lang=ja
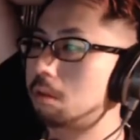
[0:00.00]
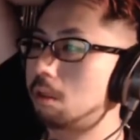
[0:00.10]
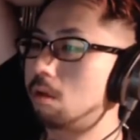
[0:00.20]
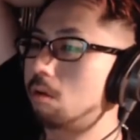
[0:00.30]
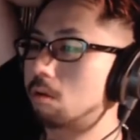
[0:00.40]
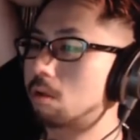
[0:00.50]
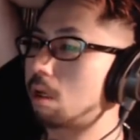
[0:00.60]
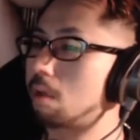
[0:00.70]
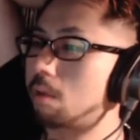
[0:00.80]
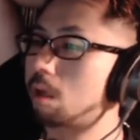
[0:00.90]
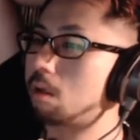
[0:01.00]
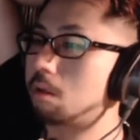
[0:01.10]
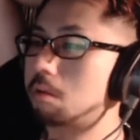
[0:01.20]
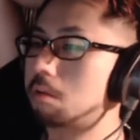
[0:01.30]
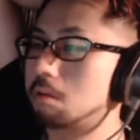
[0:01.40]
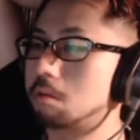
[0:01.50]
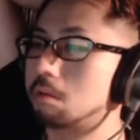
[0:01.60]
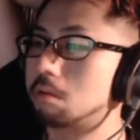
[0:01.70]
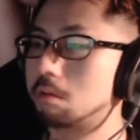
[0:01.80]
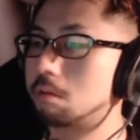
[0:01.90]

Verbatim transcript: 医療大麻。うん。